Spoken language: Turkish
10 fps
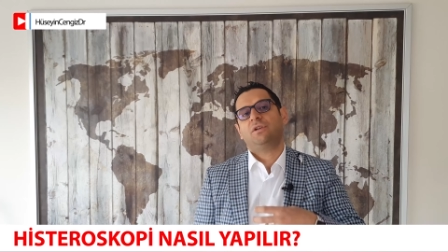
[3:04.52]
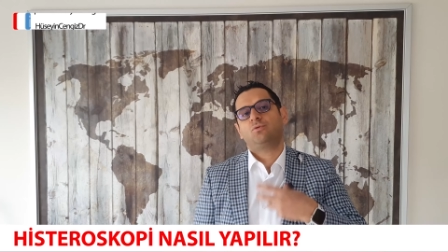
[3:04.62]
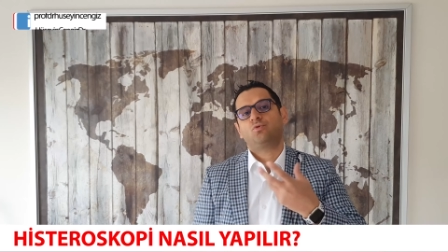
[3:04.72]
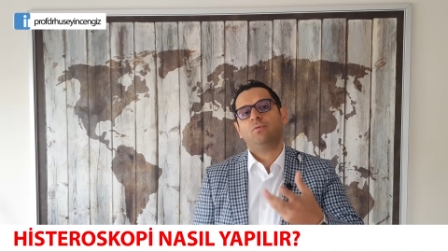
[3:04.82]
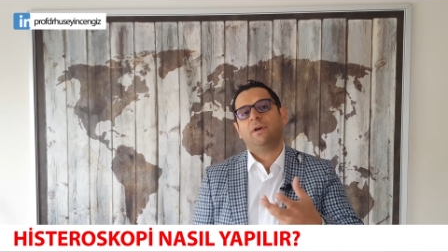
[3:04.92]

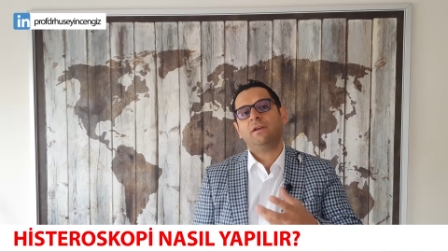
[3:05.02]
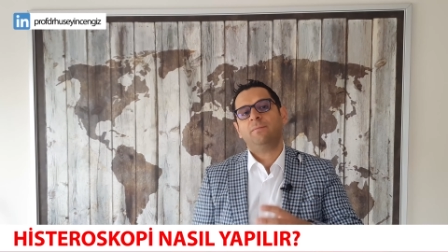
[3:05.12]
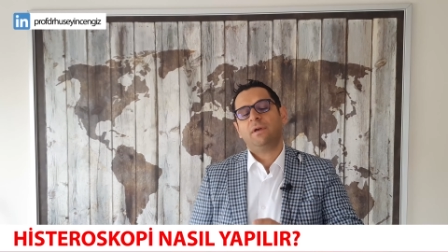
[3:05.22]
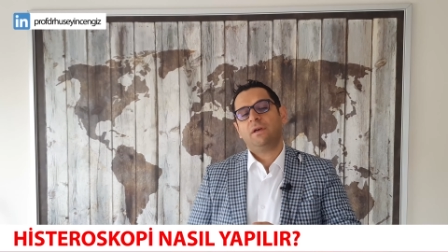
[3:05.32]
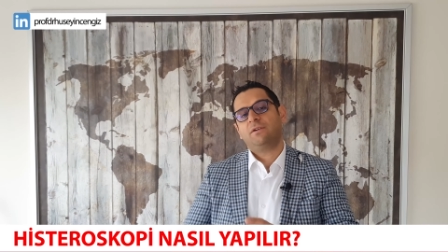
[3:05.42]
su
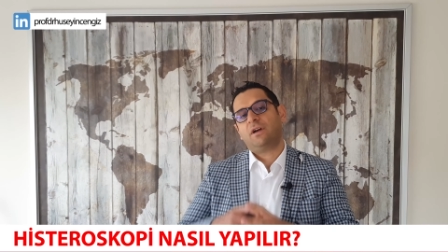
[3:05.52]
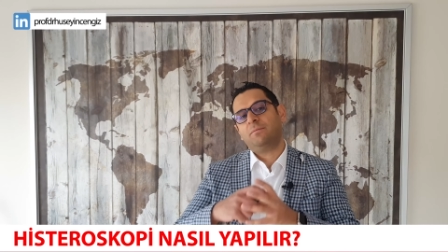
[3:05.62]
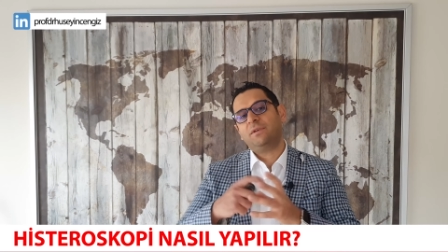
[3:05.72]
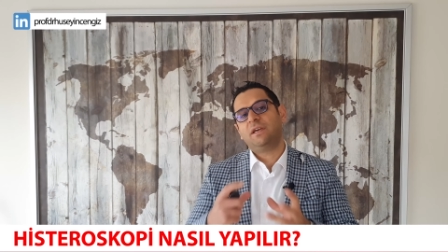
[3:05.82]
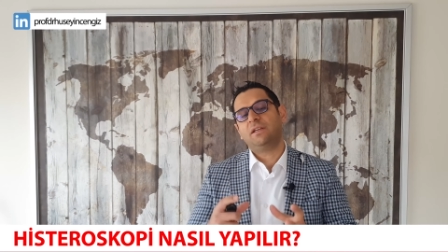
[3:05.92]
verip
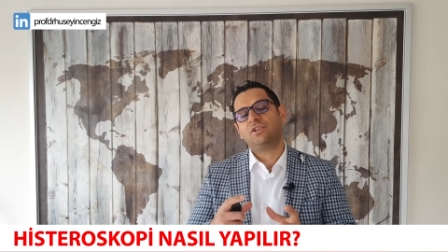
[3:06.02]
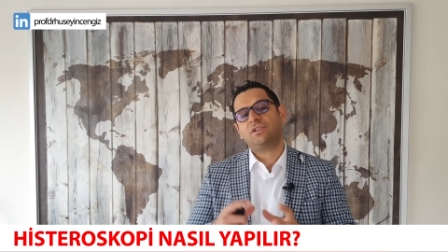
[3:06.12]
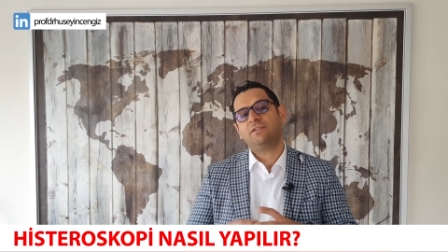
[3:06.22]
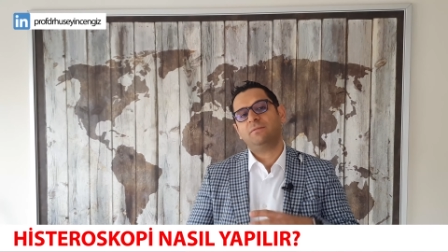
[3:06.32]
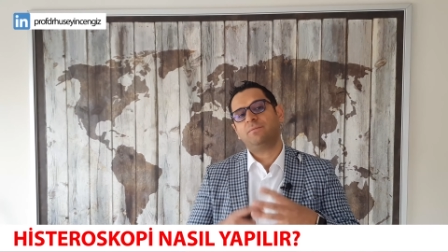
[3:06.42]
rahmi
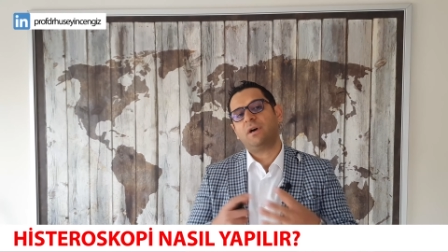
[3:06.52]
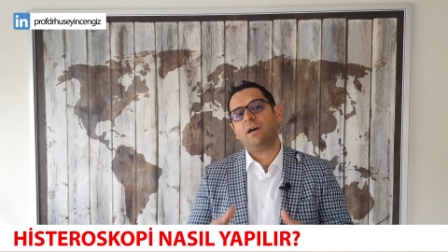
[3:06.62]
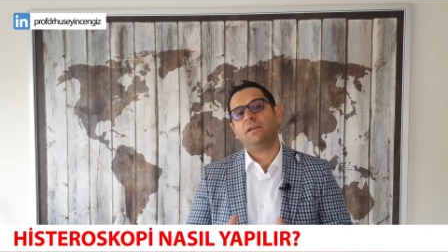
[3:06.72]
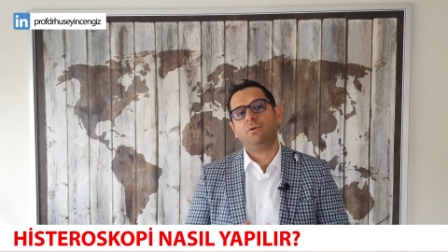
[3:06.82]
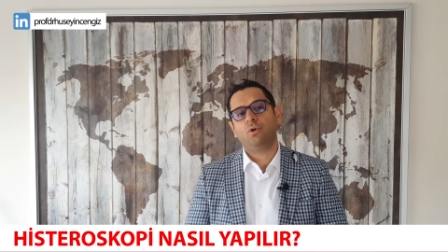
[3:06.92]
genişletip daha
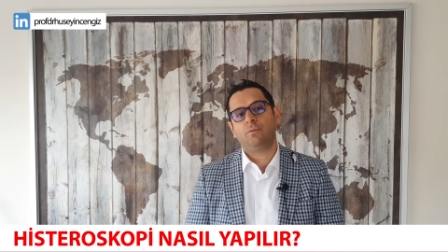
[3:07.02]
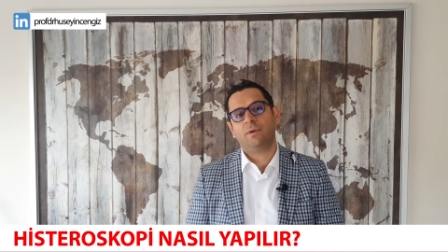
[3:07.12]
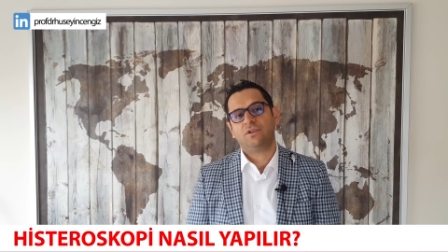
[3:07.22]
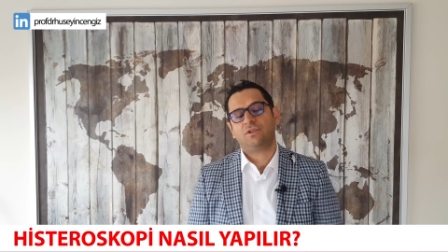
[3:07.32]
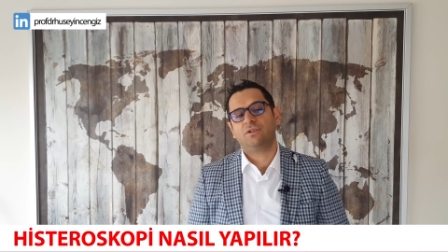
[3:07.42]
iyi
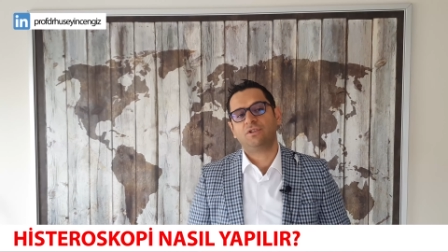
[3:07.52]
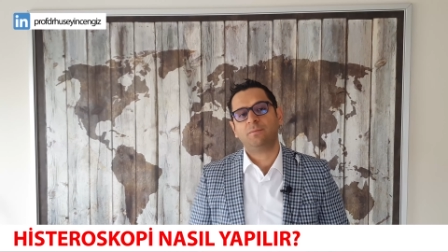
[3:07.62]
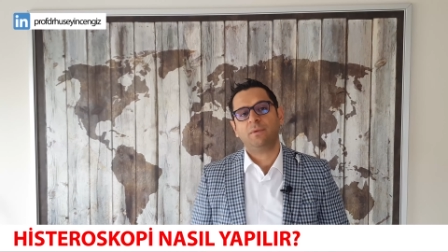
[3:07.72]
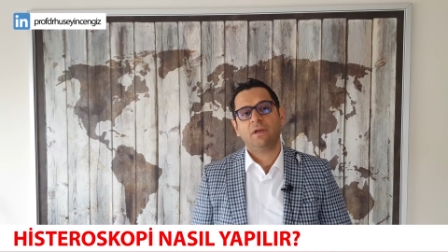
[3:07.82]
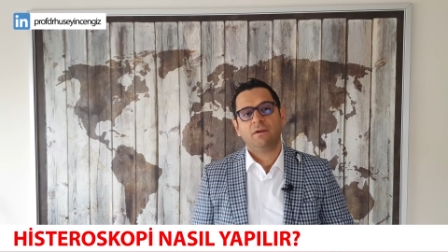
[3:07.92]
görmeye çalışıp
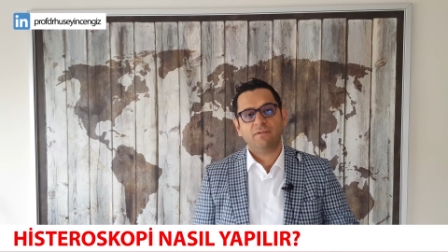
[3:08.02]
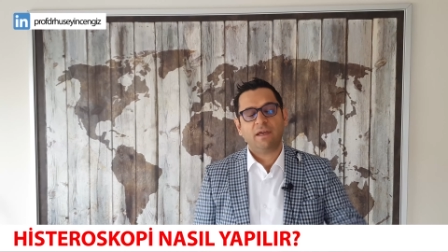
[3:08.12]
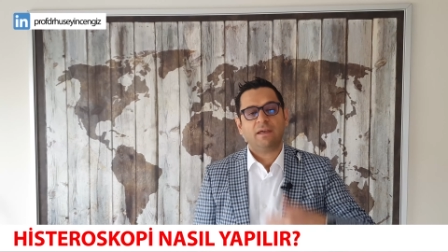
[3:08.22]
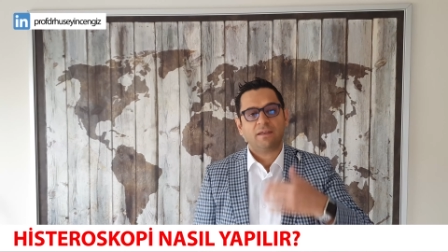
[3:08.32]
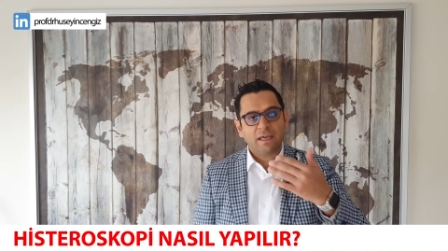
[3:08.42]

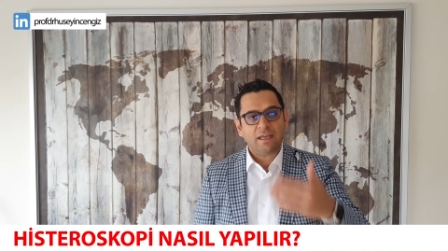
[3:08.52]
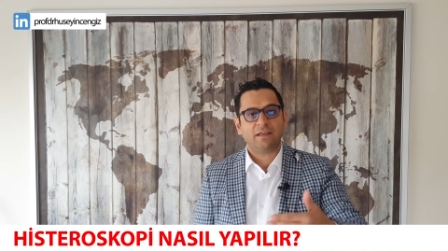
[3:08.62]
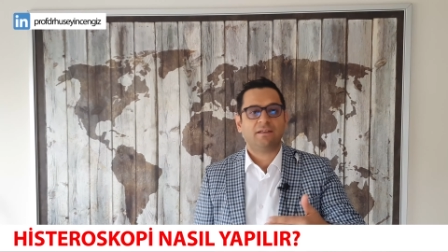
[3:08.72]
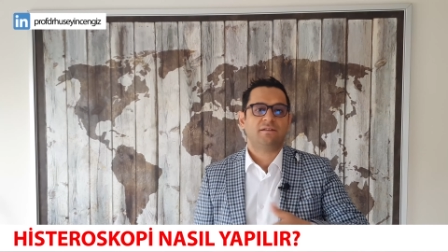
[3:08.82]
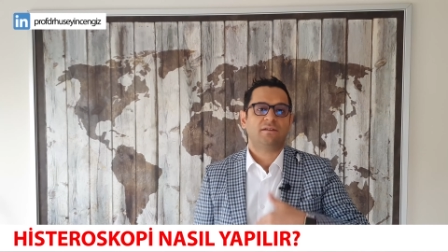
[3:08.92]
ve
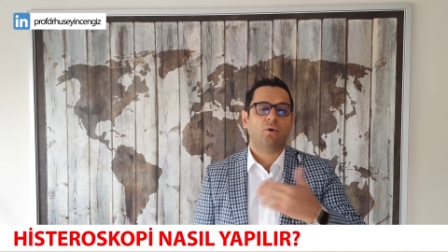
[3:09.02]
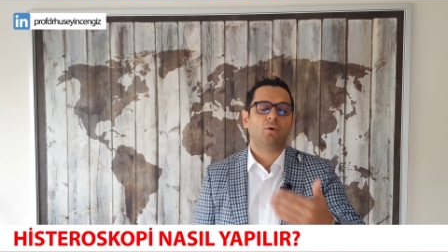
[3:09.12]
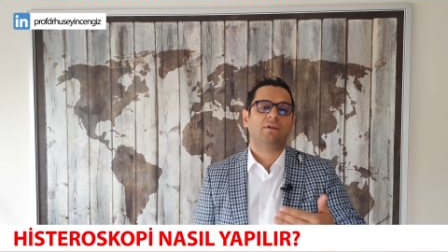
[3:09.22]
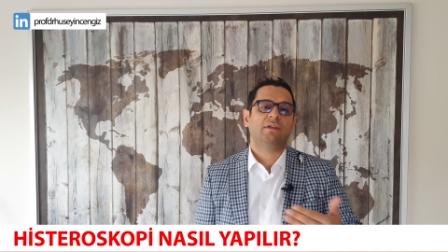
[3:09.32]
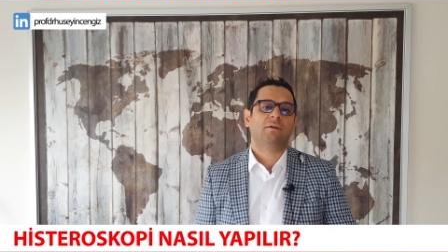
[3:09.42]
gerekirse
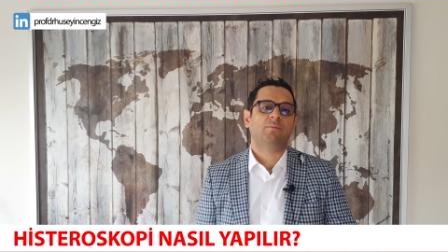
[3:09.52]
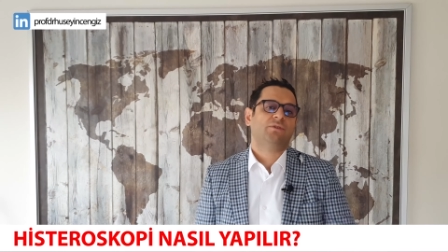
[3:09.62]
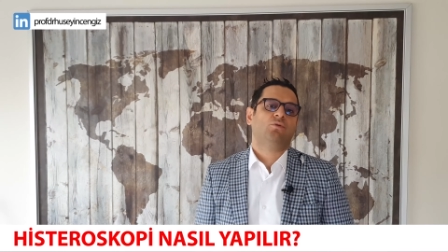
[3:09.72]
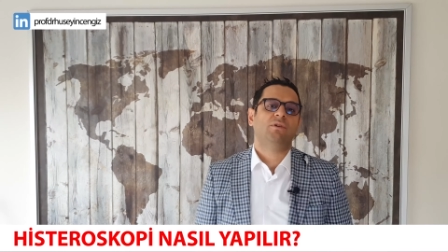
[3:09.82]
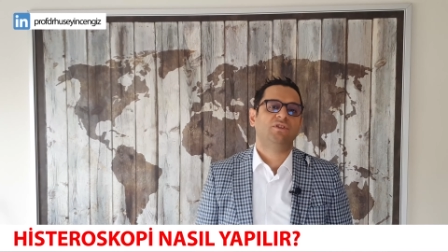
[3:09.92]
oradaki
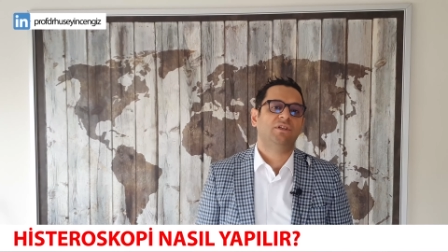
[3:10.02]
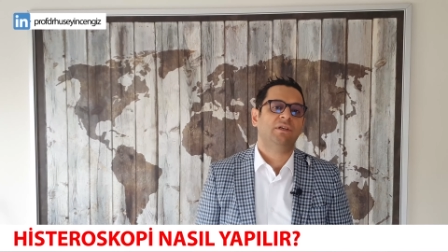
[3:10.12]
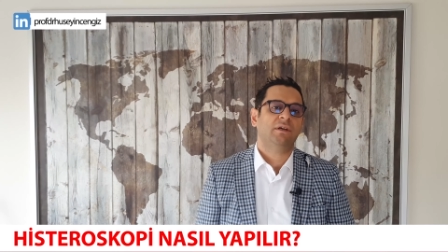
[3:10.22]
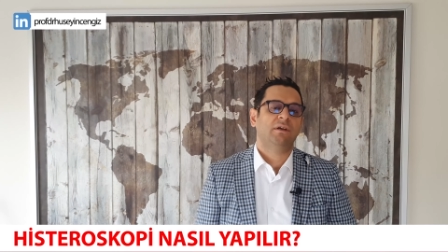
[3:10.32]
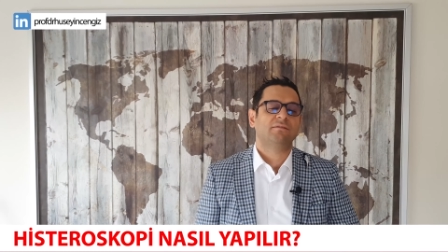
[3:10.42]

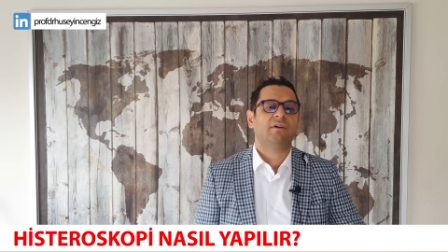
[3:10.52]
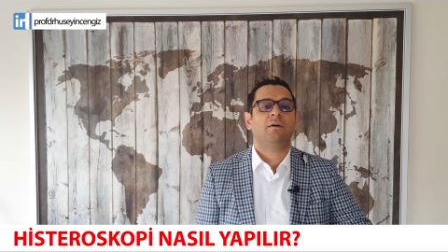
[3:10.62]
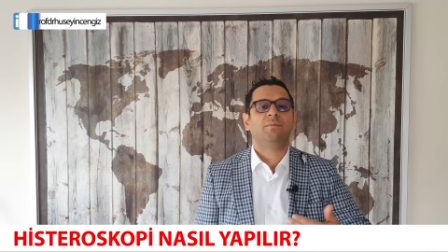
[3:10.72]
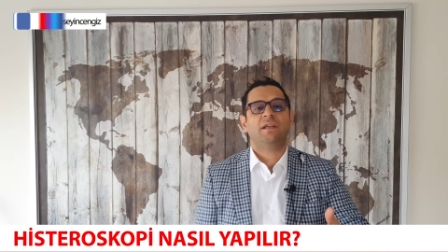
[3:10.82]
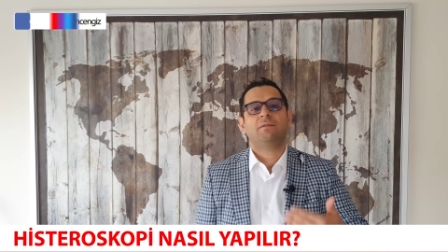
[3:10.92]
patolojiyi
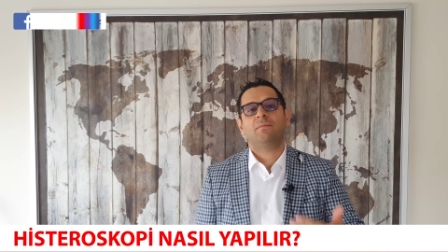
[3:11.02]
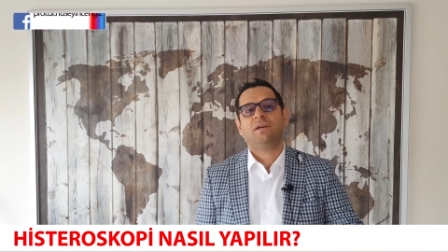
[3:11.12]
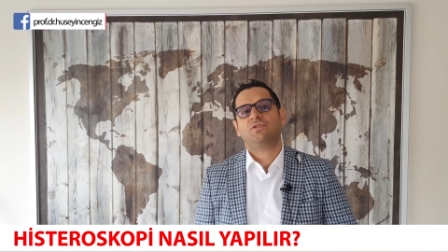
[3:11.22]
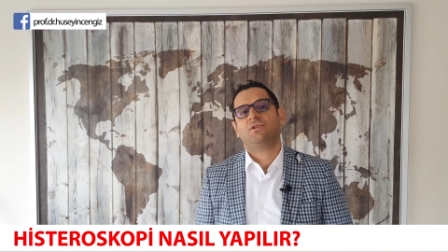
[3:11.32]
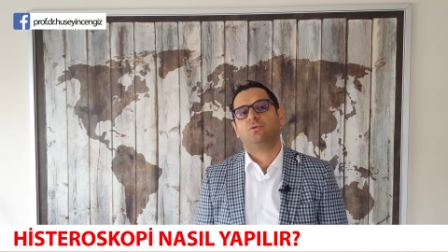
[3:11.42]
tamir
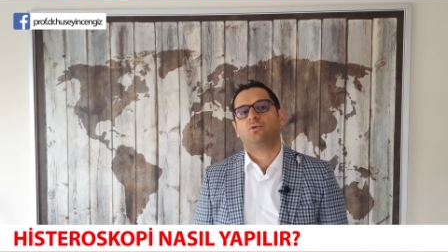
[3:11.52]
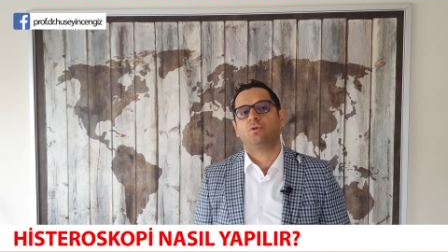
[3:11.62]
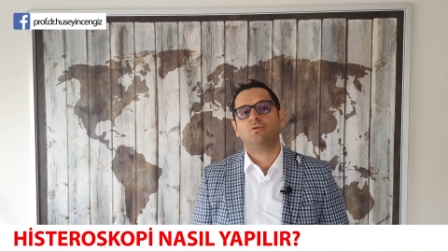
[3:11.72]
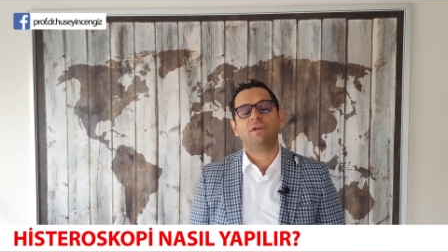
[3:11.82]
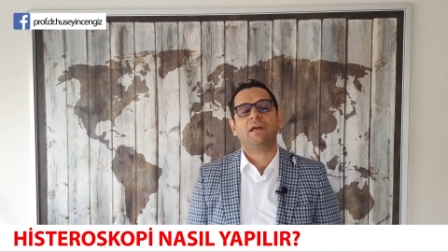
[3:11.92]
etmeye çalışıyoruz.